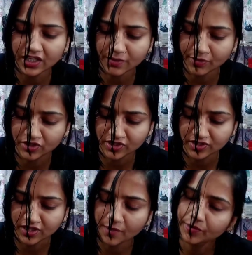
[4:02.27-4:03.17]
रही कि आप
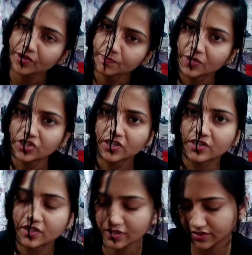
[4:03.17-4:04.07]
परचेज नहीं आप
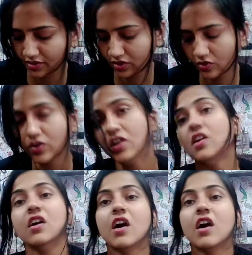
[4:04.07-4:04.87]
परचेज कर सकते हो